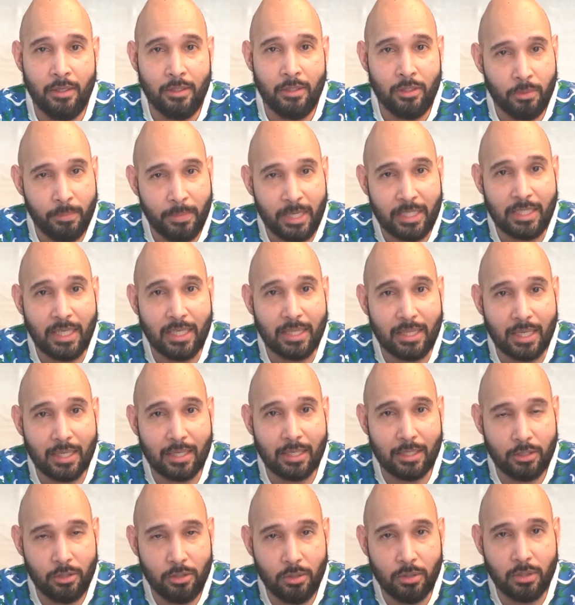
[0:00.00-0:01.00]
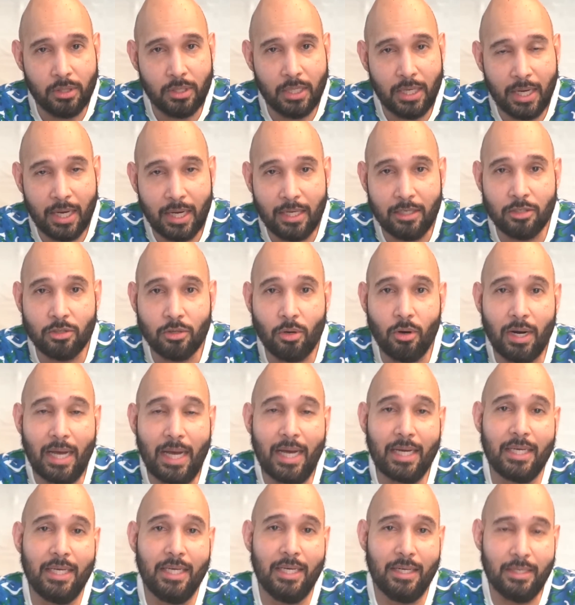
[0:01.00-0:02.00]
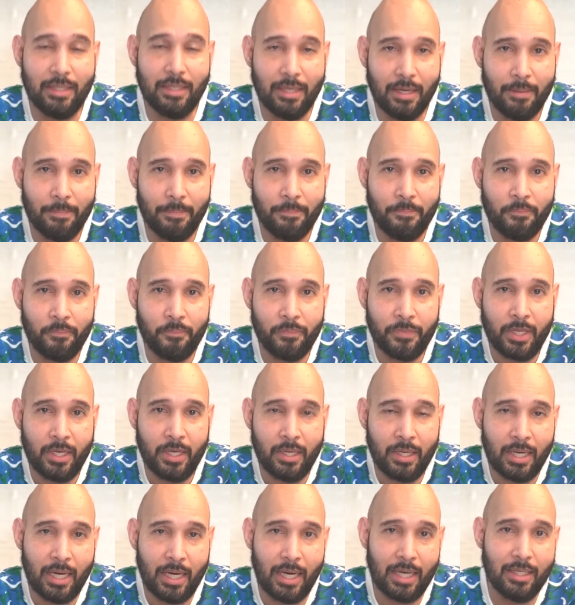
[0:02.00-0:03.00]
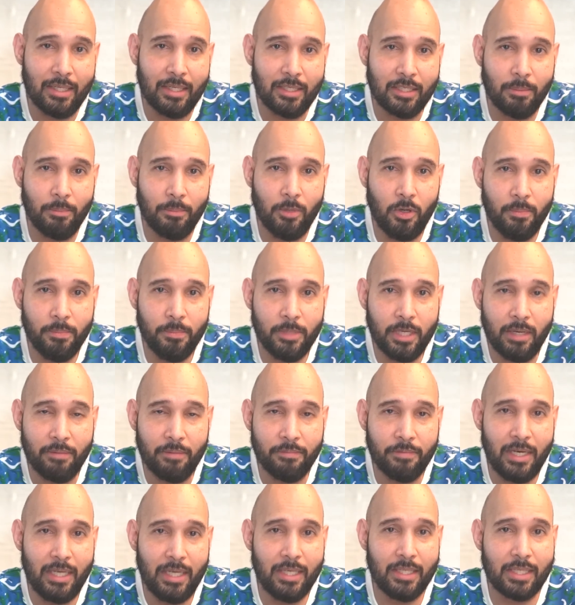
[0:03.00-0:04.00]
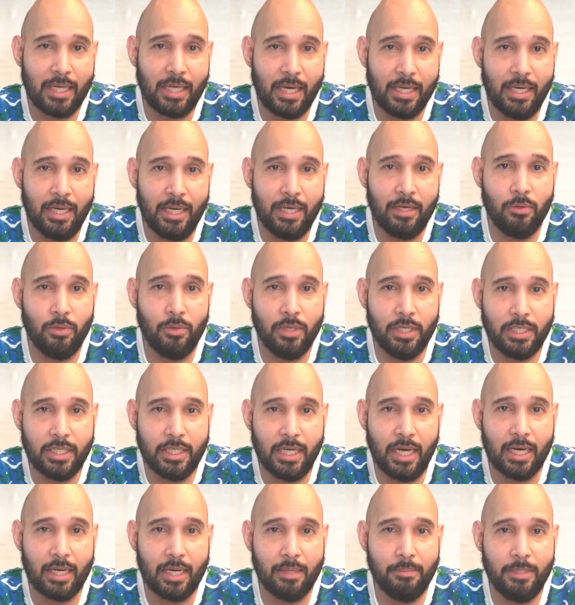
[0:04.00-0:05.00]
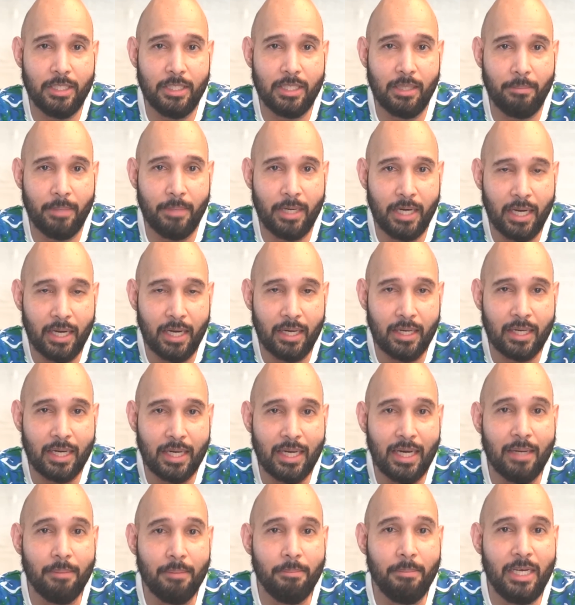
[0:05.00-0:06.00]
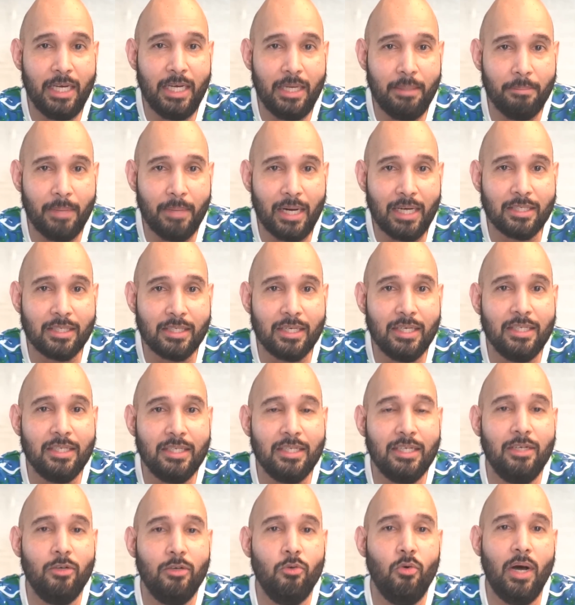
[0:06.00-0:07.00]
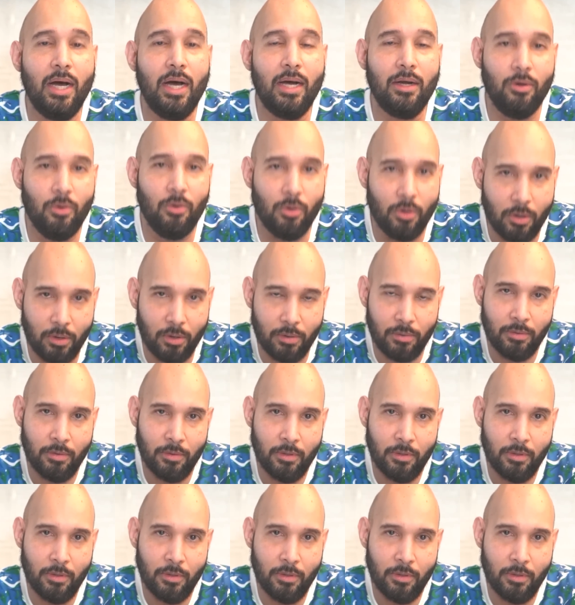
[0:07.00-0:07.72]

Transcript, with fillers: Cuma saya terkejut dengan skor akhirnya, karena sebelumnya feeling saya Indonesia akan bisa menang dengan minimal selisih 2 gol.